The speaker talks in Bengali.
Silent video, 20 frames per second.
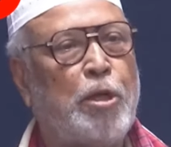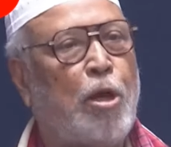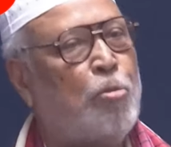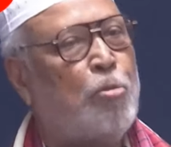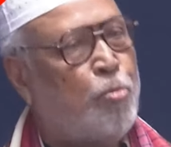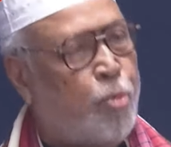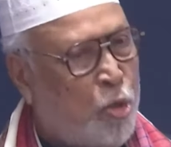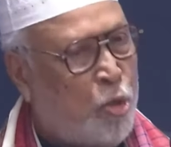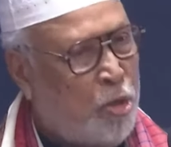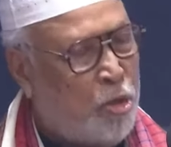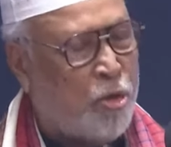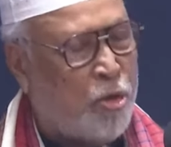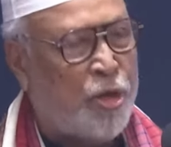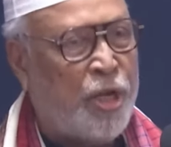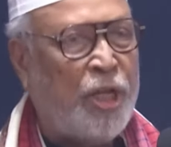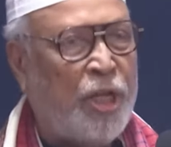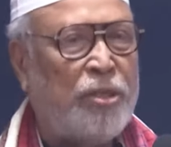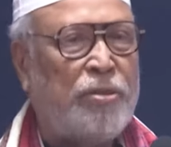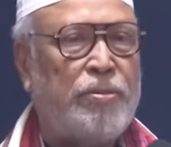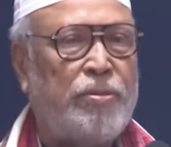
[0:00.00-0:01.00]
আমি ভুল
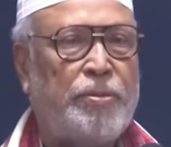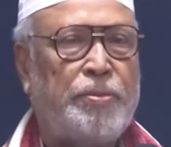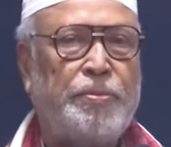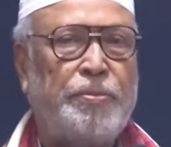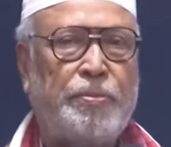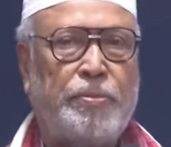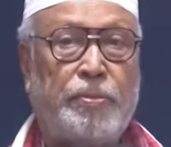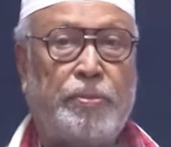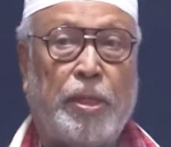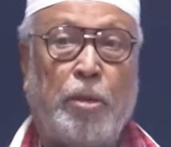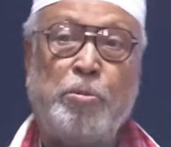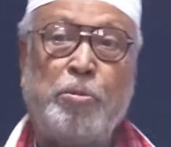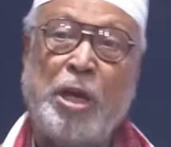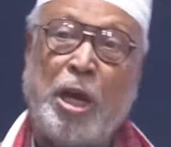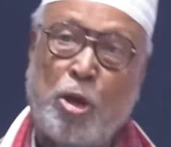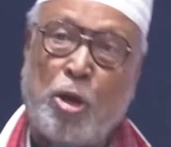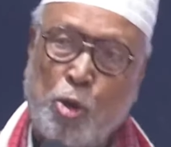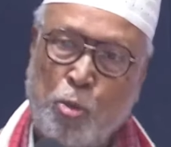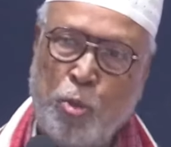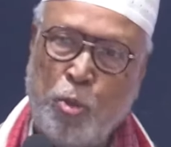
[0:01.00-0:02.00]
করি আমি
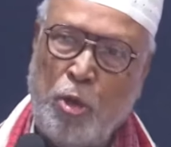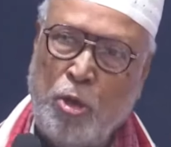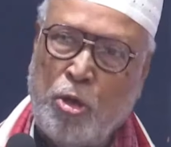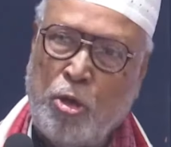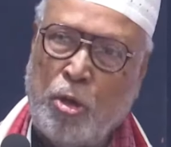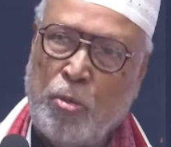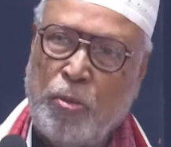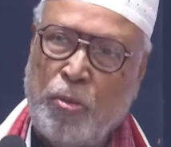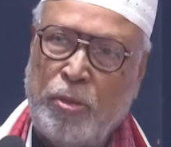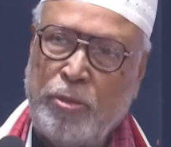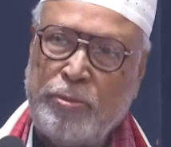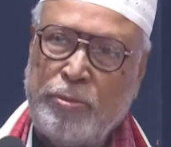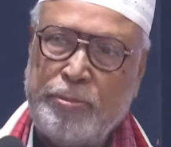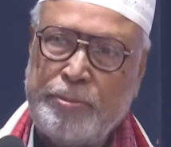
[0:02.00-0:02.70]
আরও ভুল করব